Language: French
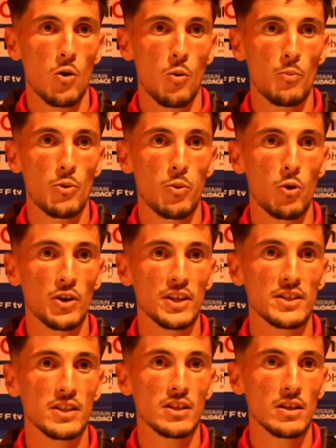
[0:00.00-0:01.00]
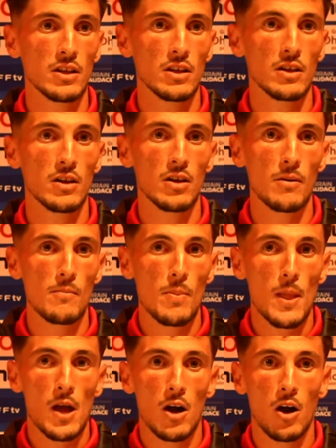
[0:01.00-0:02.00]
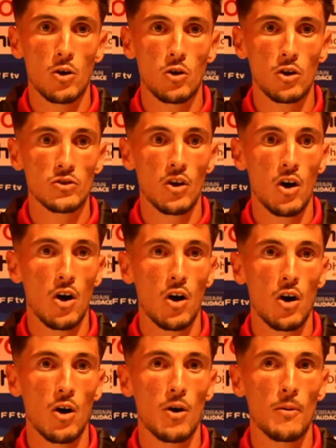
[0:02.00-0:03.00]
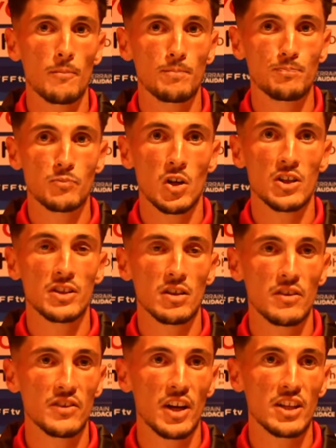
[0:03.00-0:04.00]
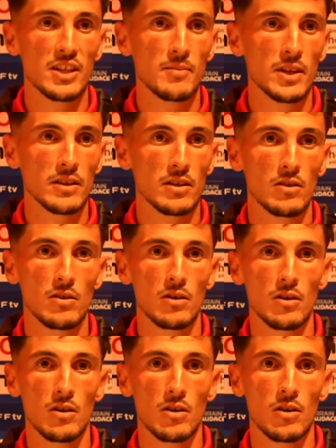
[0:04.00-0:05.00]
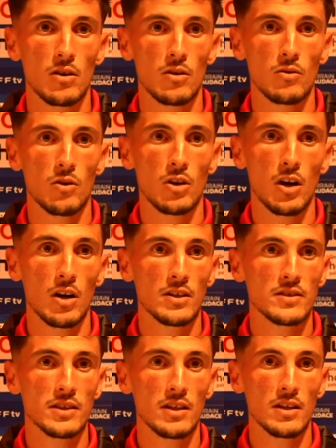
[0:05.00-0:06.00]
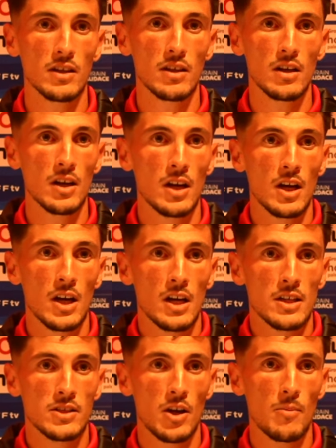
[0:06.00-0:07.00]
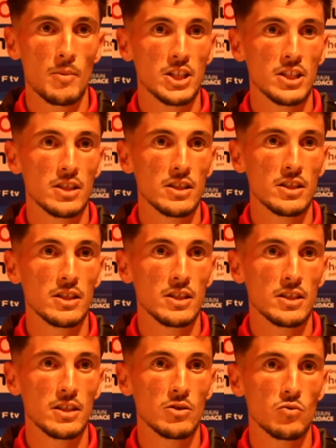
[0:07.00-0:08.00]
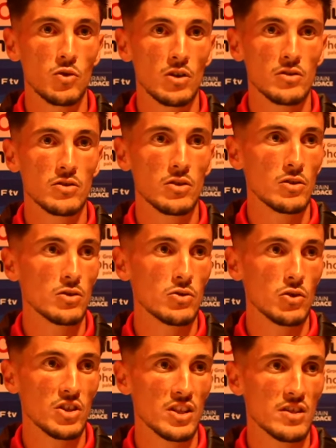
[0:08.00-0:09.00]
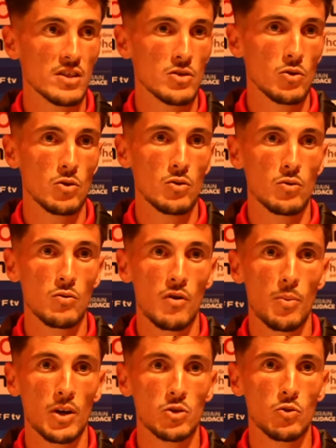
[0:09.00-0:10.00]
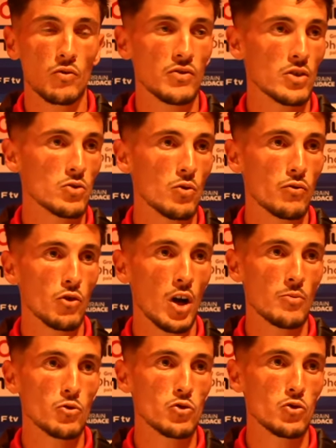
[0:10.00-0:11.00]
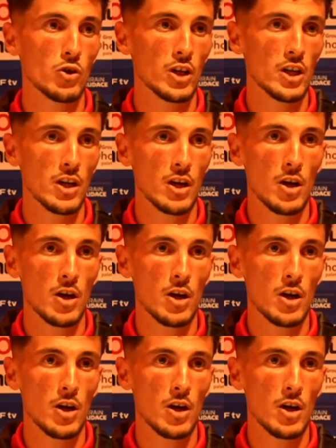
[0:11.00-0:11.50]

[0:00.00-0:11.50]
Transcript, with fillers: on peut progresser encore dans, les 30 derniers mètres. voilà, c'est un match qui, nous lance sur cette saison. On va prendre confiance au fur et à mesure et